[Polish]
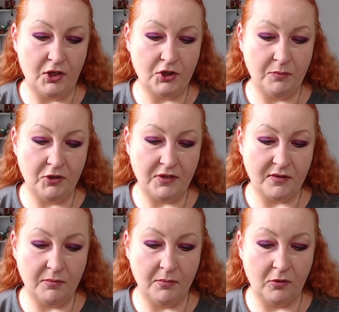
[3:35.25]
żebyście
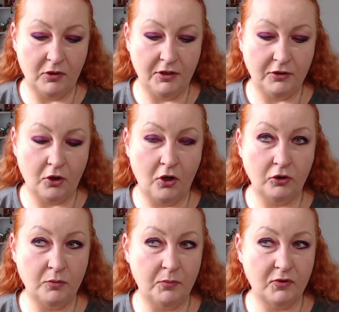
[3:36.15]
sobie mogli trochę o
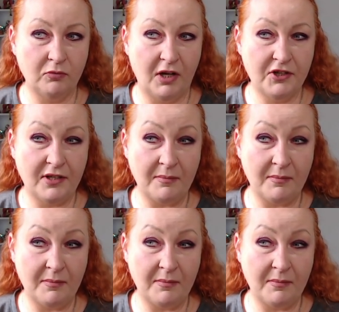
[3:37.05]
tym posłuchać.